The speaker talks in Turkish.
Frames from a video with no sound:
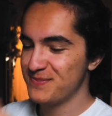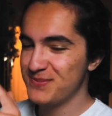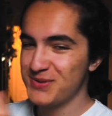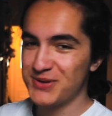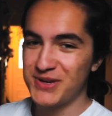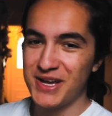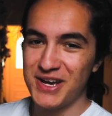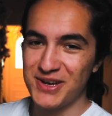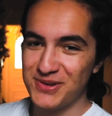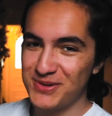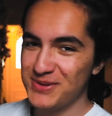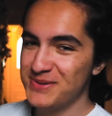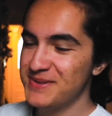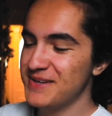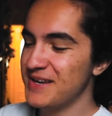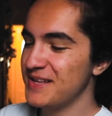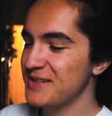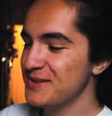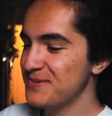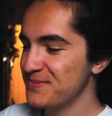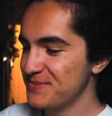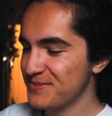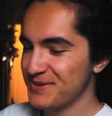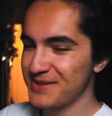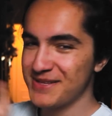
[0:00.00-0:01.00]
Buraya not
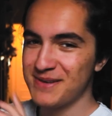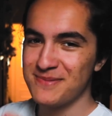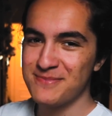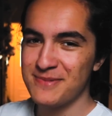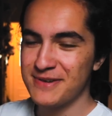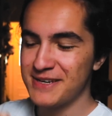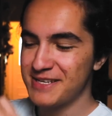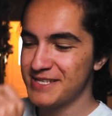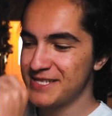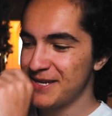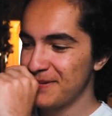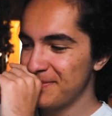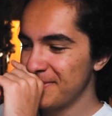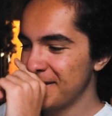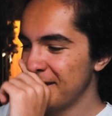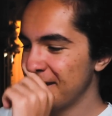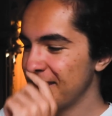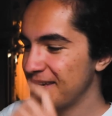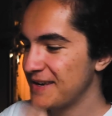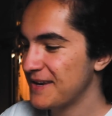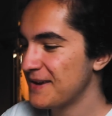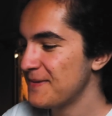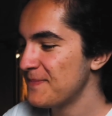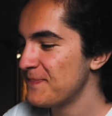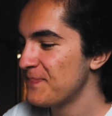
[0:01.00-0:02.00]
aldım buradan bakacağım bir
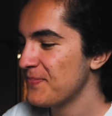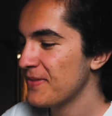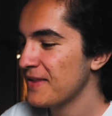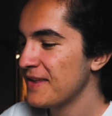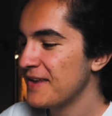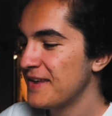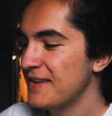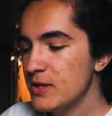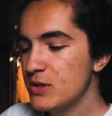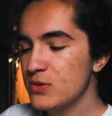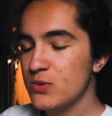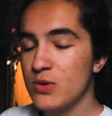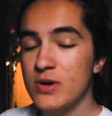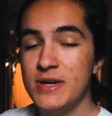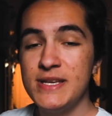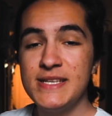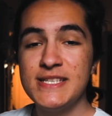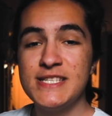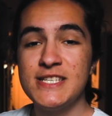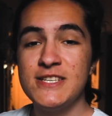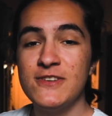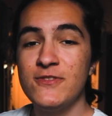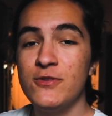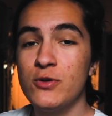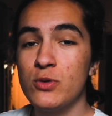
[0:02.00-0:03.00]
dakika. 1 sweatcoin
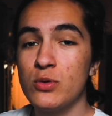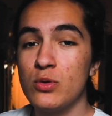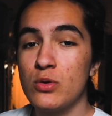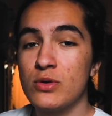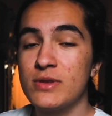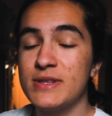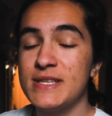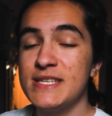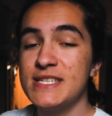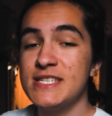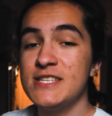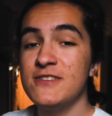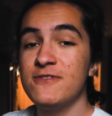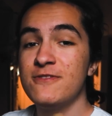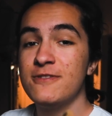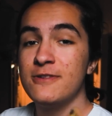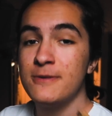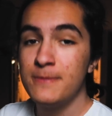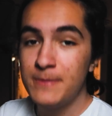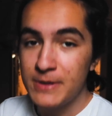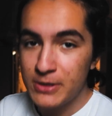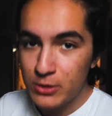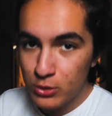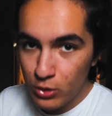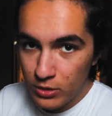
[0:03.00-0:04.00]

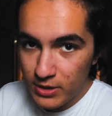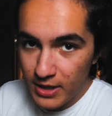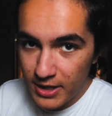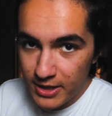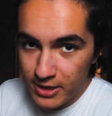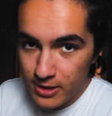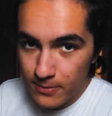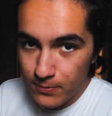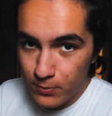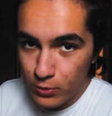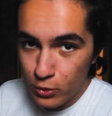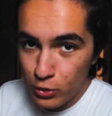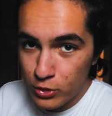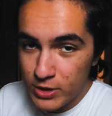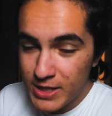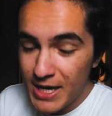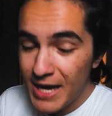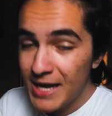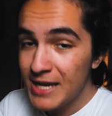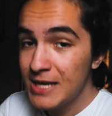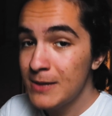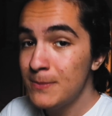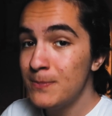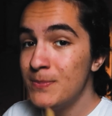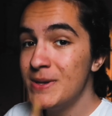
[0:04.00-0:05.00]
0.01 dolar yapıyor.
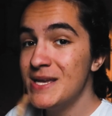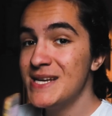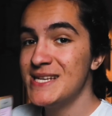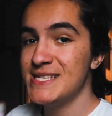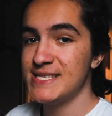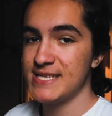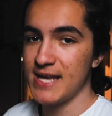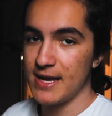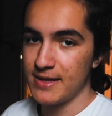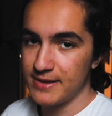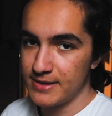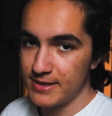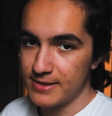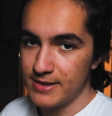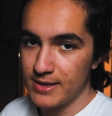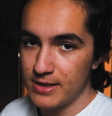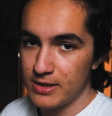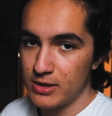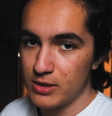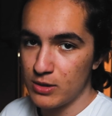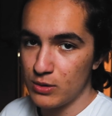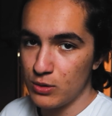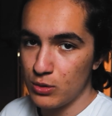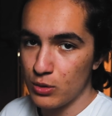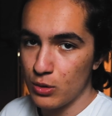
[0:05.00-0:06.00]
Yani 1 sente
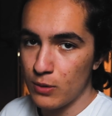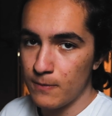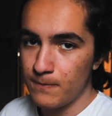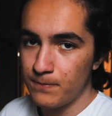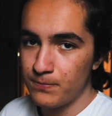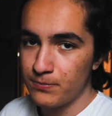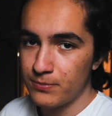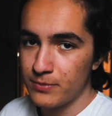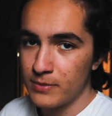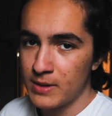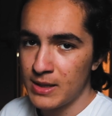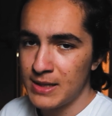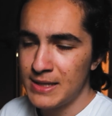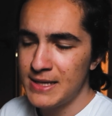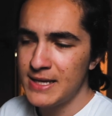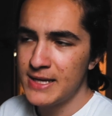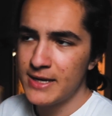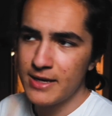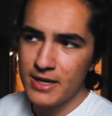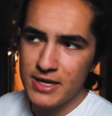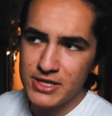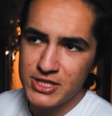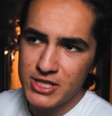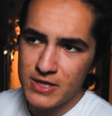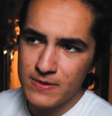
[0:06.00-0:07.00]
denk geliyor.
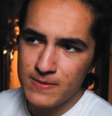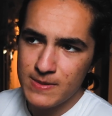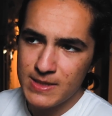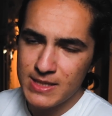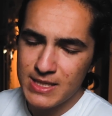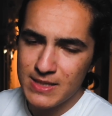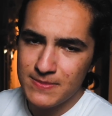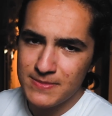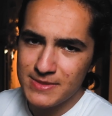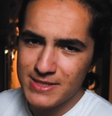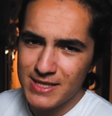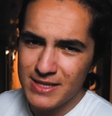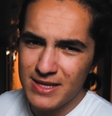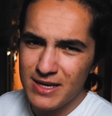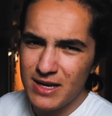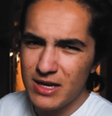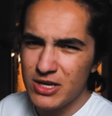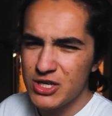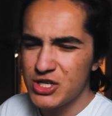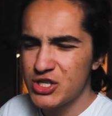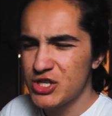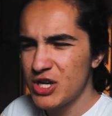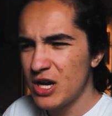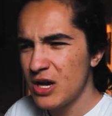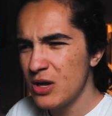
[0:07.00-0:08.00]
Liraya çevirdiğimizde de
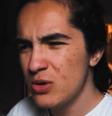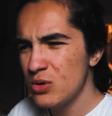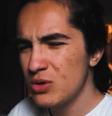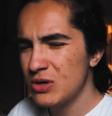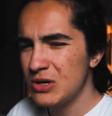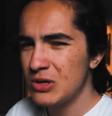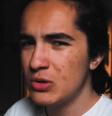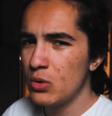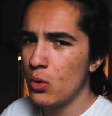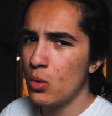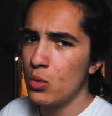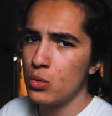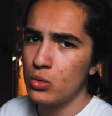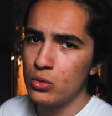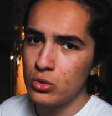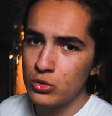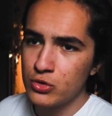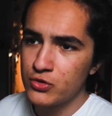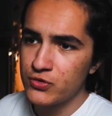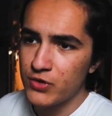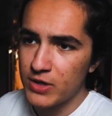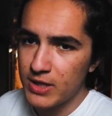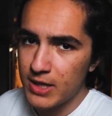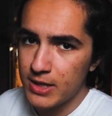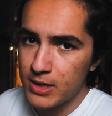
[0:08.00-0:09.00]
aşağı yukarı 10
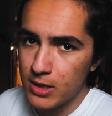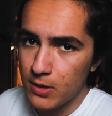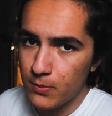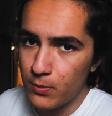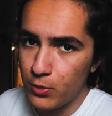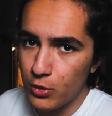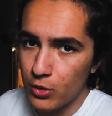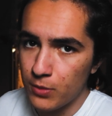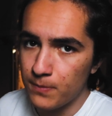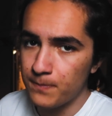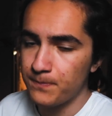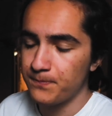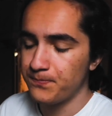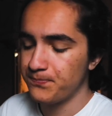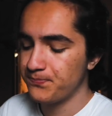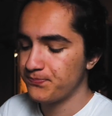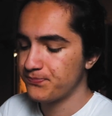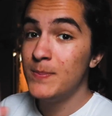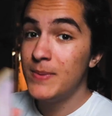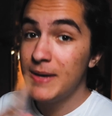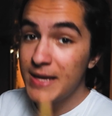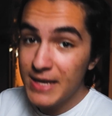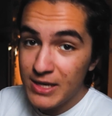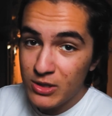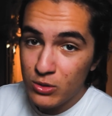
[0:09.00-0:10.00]
kuruş falan yapıyor.
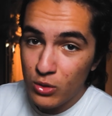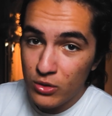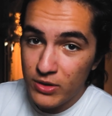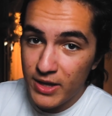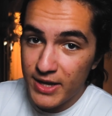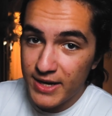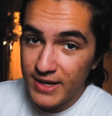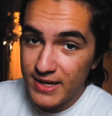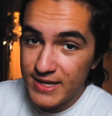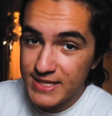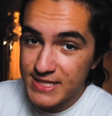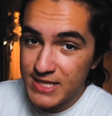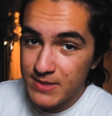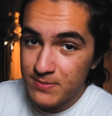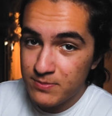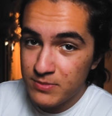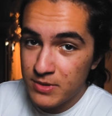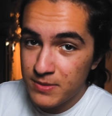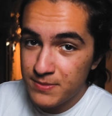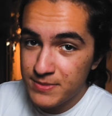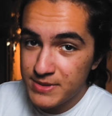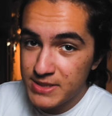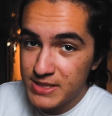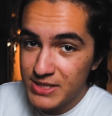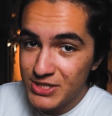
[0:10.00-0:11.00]
Yani 1 dolar
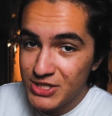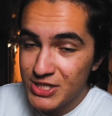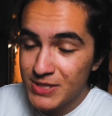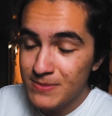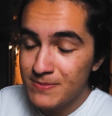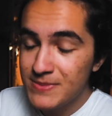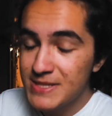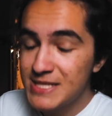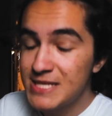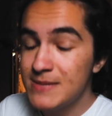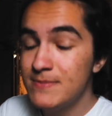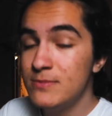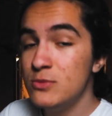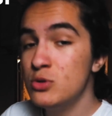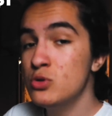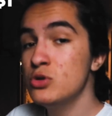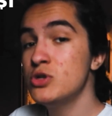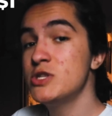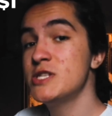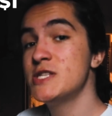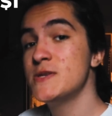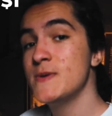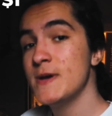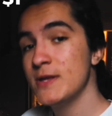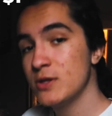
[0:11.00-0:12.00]
kazanmamız için bizim
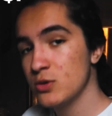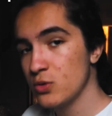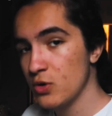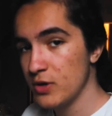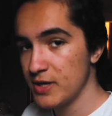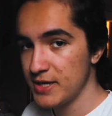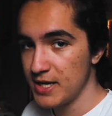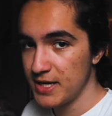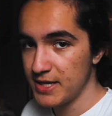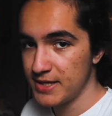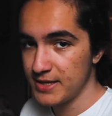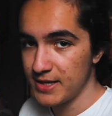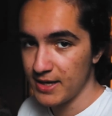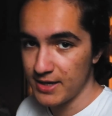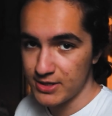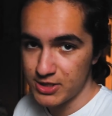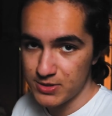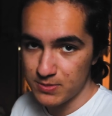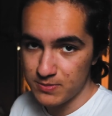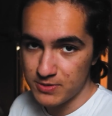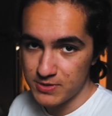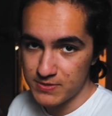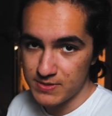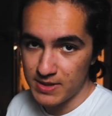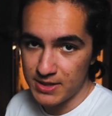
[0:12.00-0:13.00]
100 sweat coin'e
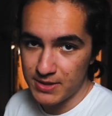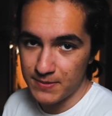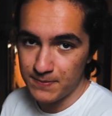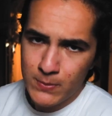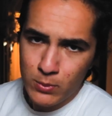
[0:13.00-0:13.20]
ihtiyacımız var.